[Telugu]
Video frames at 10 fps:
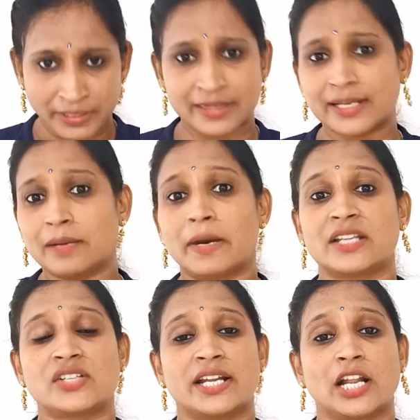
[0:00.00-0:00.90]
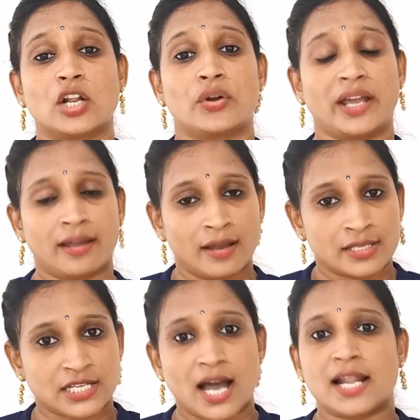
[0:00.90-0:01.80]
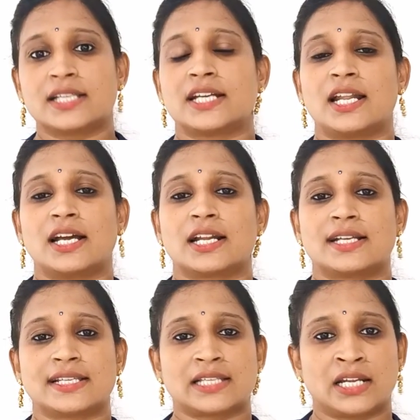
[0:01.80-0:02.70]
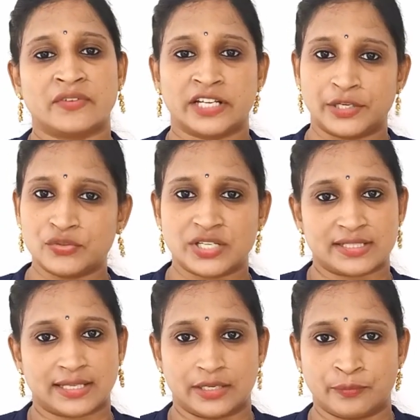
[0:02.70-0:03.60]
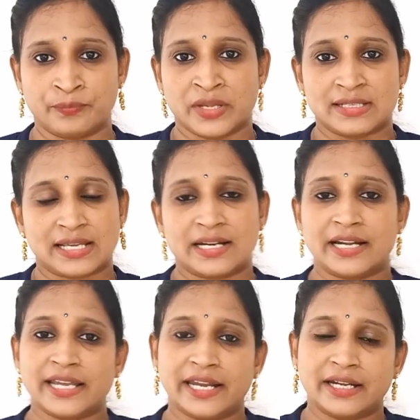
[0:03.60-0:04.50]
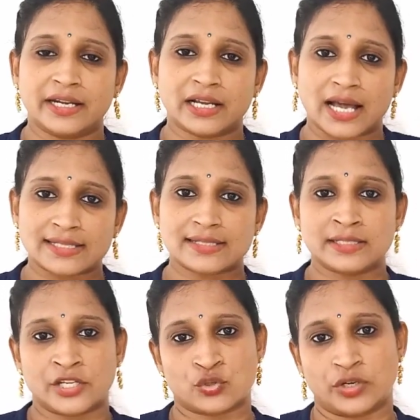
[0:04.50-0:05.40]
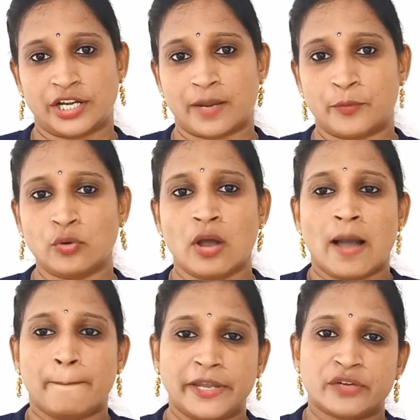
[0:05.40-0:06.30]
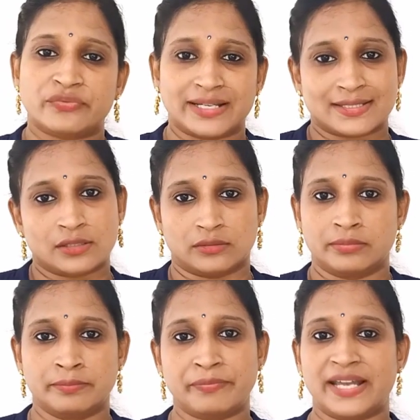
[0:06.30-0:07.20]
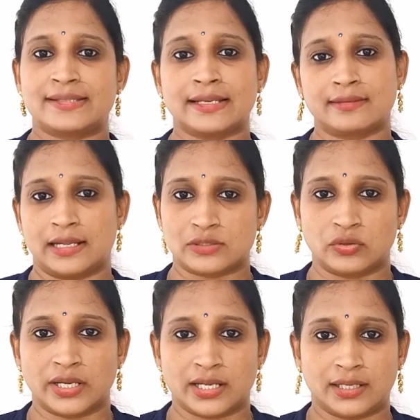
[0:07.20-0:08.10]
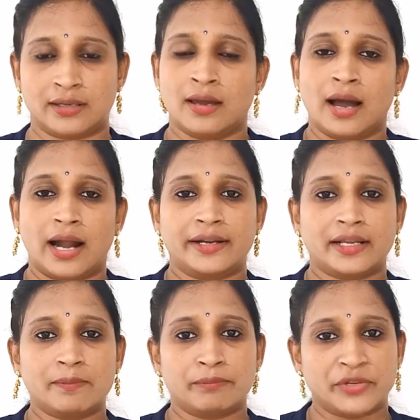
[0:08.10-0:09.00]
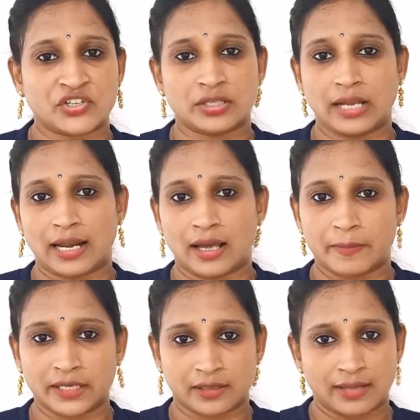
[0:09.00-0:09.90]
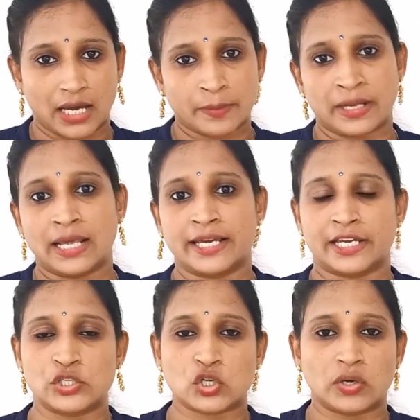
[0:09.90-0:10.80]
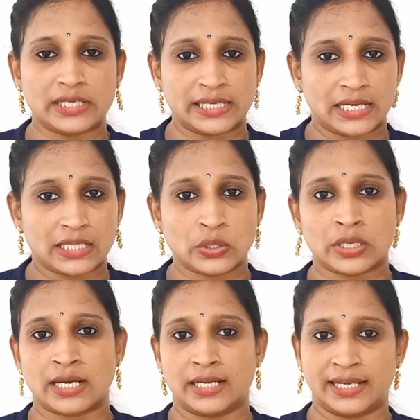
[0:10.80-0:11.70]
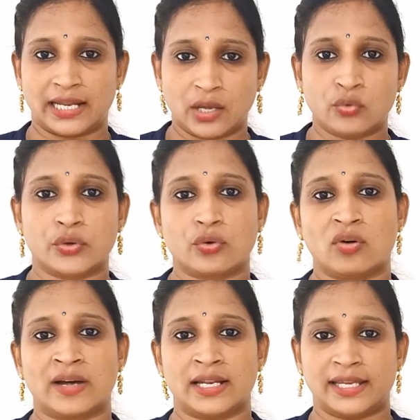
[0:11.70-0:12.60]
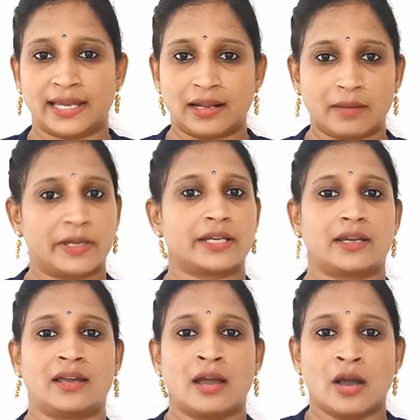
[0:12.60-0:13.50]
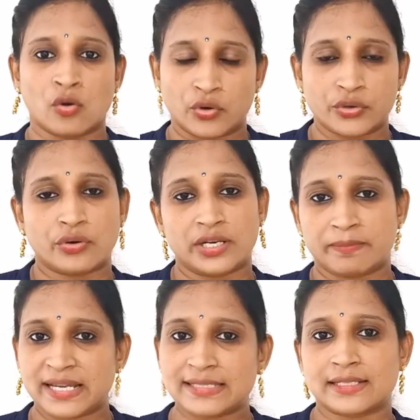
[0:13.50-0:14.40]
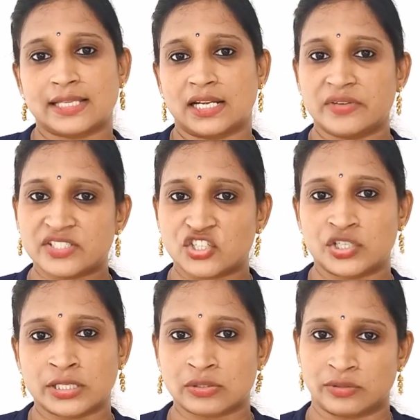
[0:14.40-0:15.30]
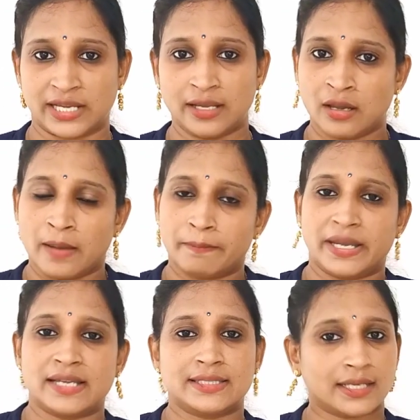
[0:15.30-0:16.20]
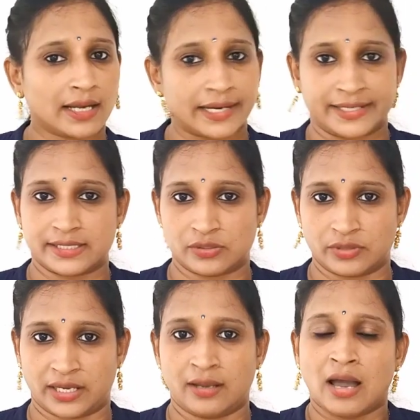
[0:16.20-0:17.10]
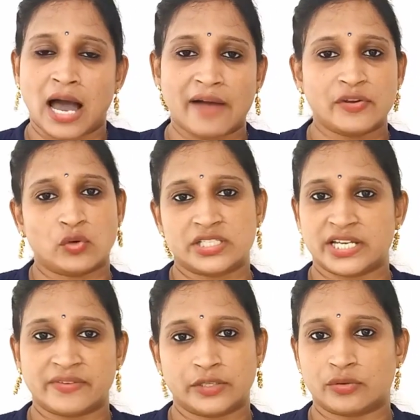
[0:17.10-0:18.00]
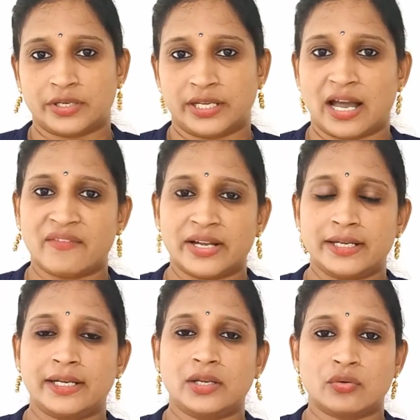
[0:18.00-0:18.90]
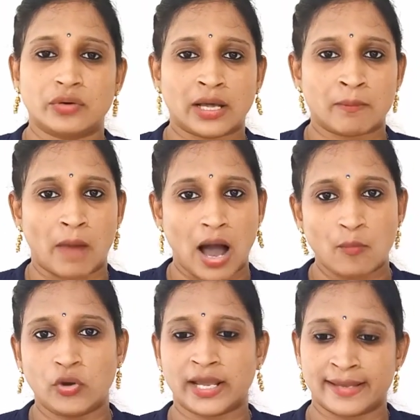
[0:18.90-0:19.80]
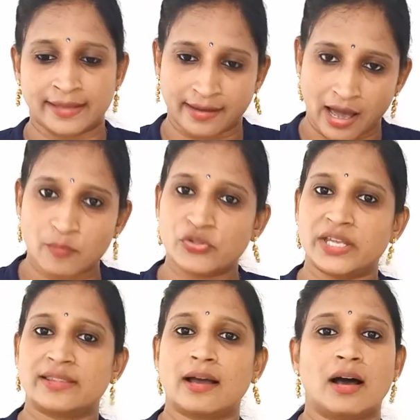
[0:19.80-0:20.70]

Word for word: ఎందుకంటే మన ఛానల్లోనే చాలా చాలా క్లాసెస్ అన్నవి నేను చేశాను సరేనండి ఏంటంటే క్లాసెస్ నేర్చుకునేటప్పుడు మీకు ఫస్ట్ బేసిక్ తెలిసి ఉండాలి అంటే మిషన్ ఎలా మనకి దారం ఎలా ఎక్కించుకోవాలి ఎలా తొక్కాలి ఎలా కుట్టుకోవాలి ఎలా మనకి కొన్ని కొన్ని బేసిక్స్ అనేవి స్టిచ్చింగ్స్ ఉంటాయి బేసిక్ కటింగ్స్ ఉంటాయి అవి వచ్చేవనుకోండి అవన్నీ కూడా మామూలుగా అయితే నా ముందైతే